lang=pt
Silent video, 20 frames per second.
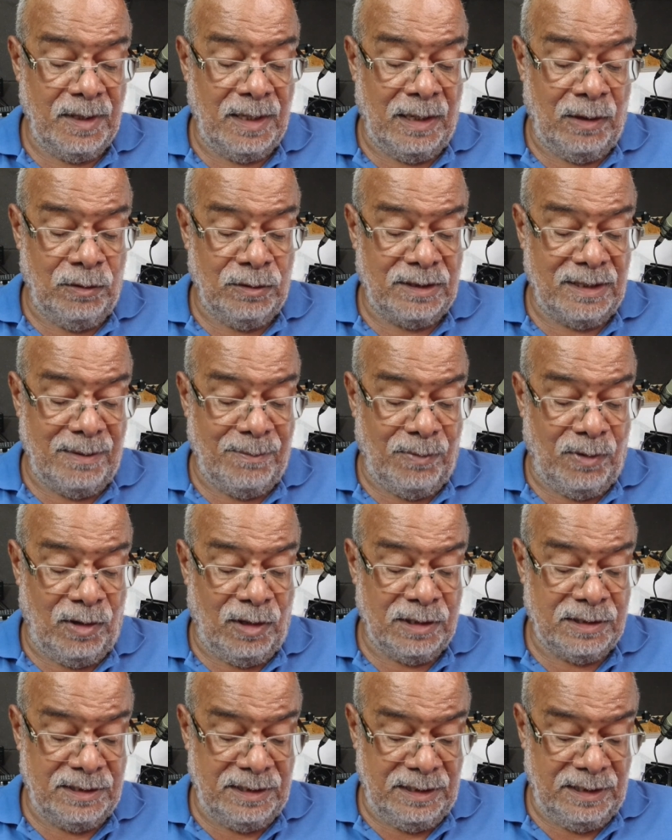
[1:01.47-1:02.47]
A outra
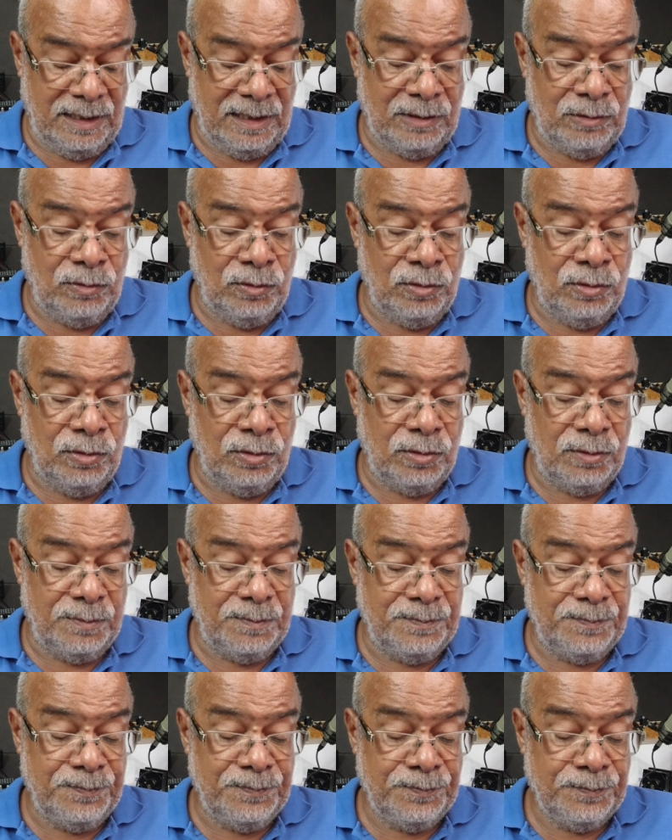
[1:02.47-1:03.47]
morte é do
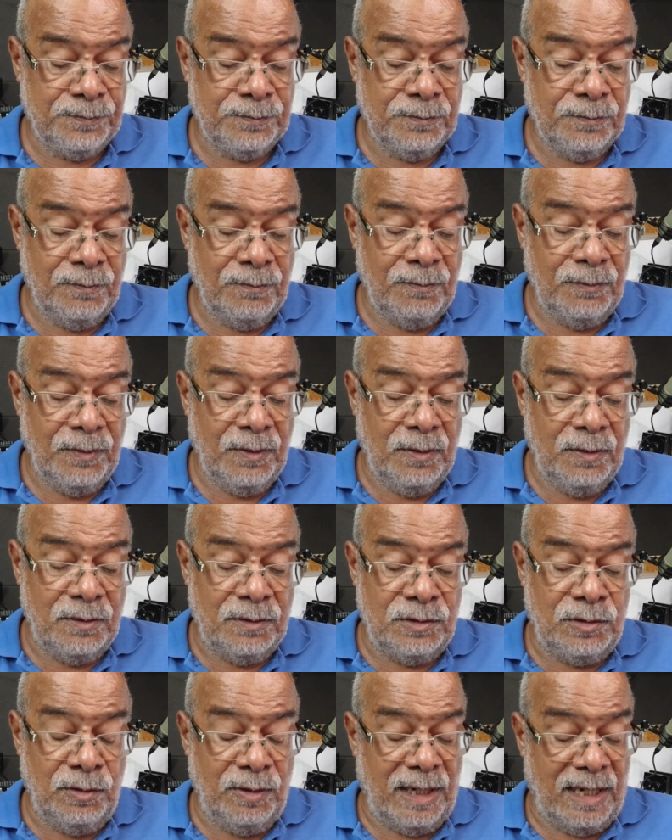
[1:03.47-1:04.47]

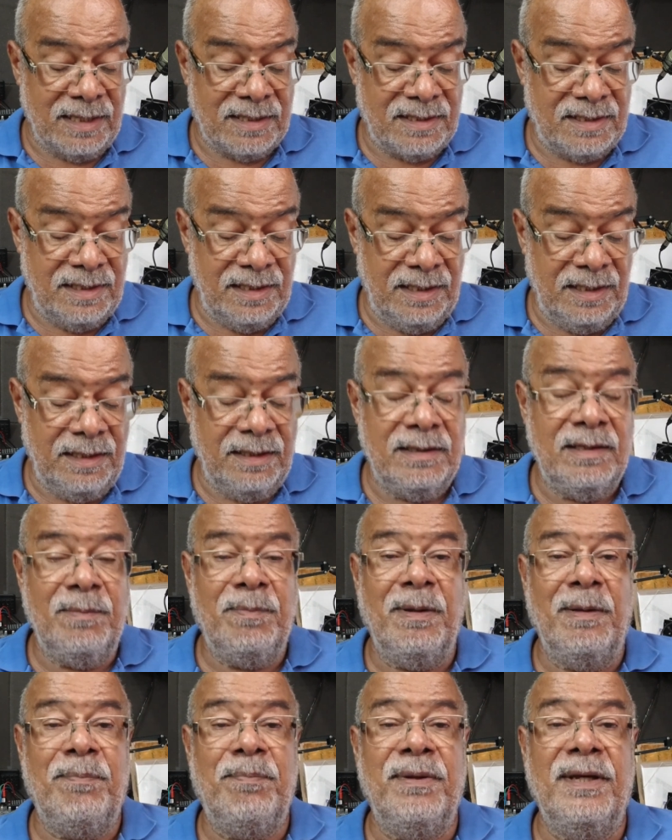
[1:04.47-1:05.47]
Juraci de
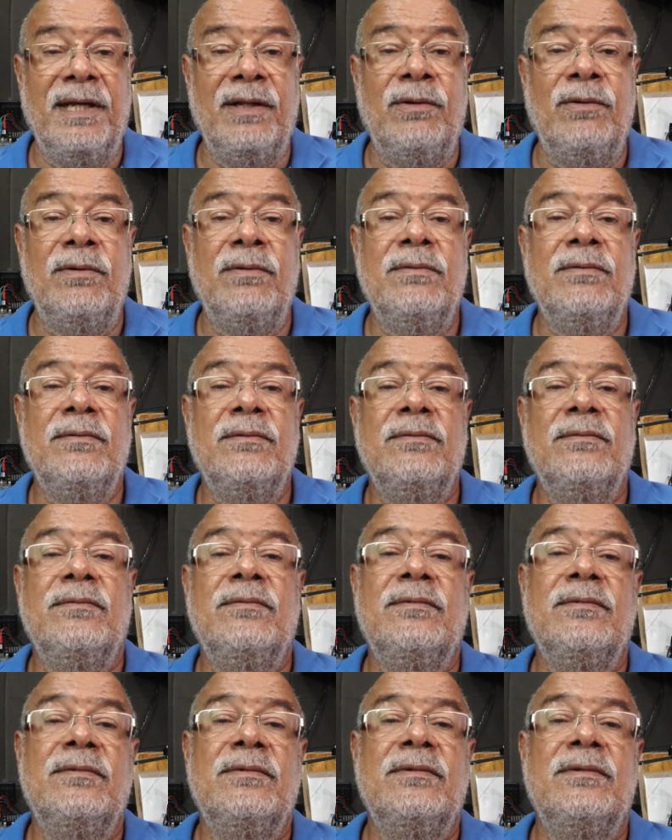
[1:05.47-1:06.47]
Pepedo.
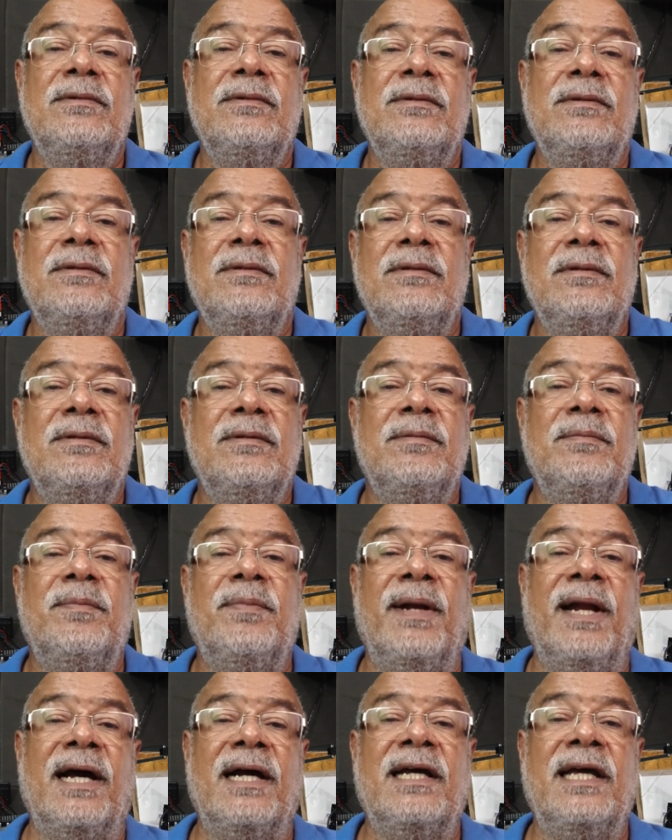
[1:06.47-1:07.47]

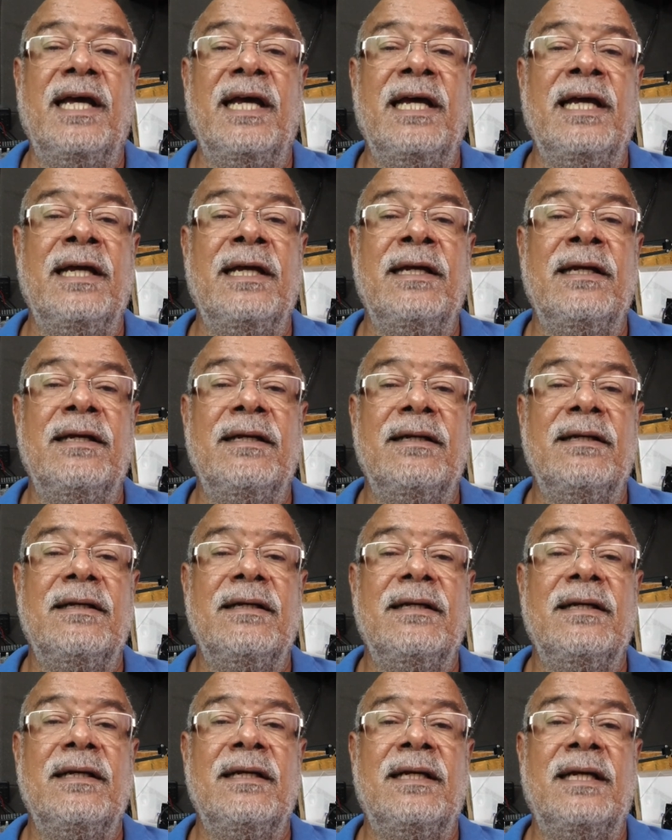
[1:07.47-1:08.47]
Para quem
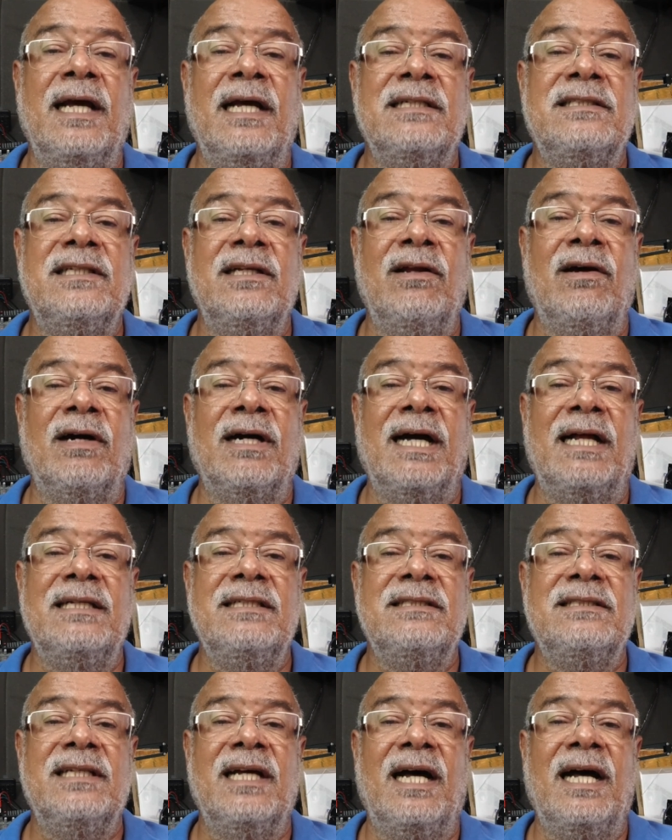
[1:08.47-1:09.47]
quer se
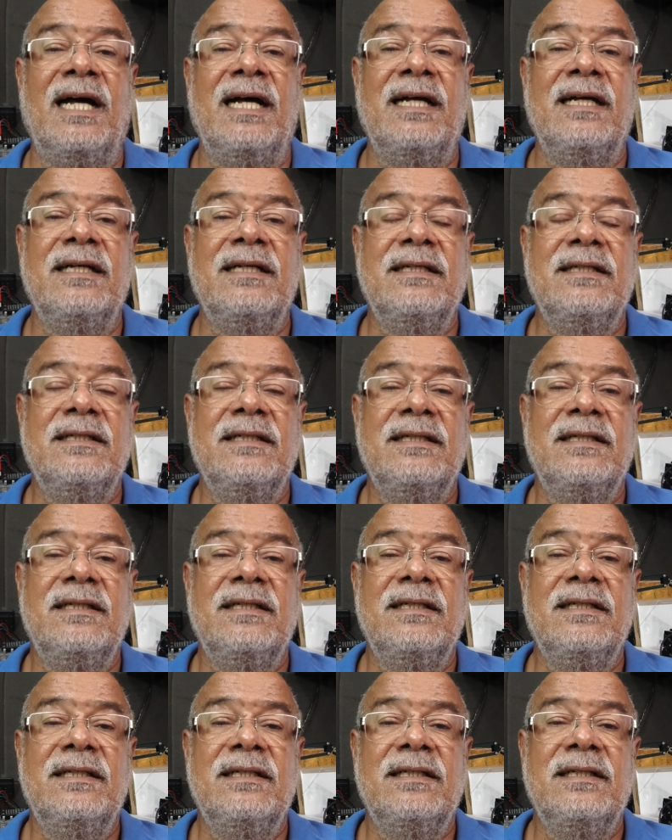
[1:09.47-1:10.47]
localizar,
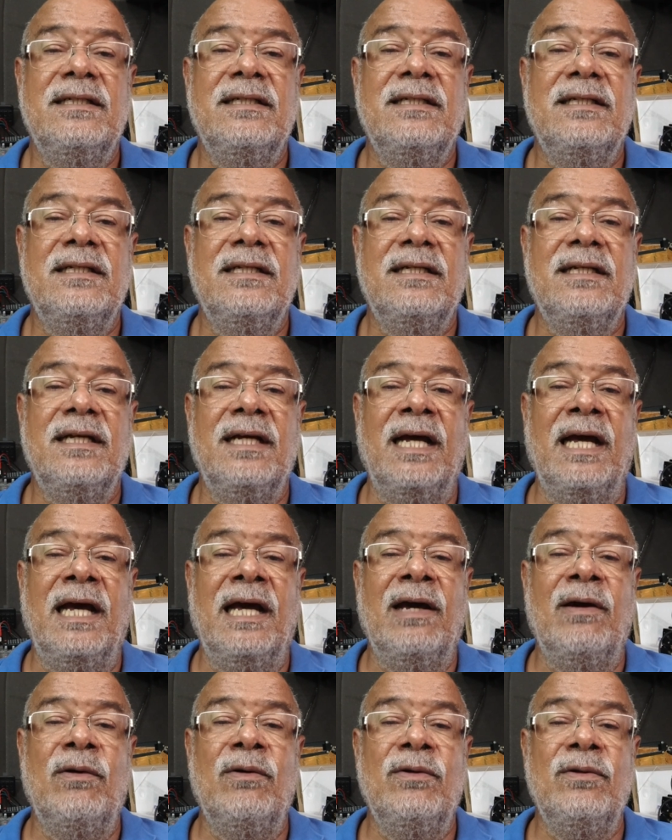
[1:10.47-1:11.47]

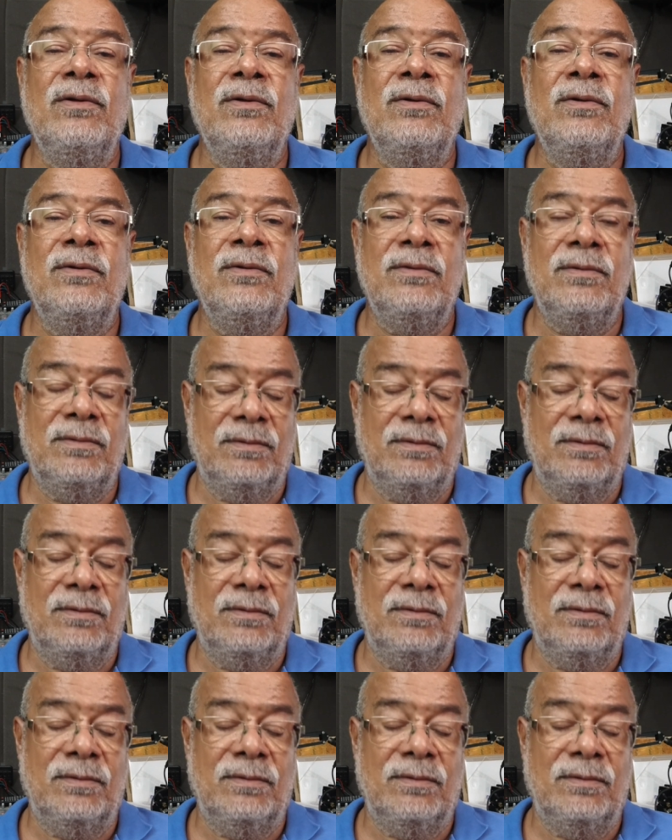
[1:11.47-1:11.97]
é o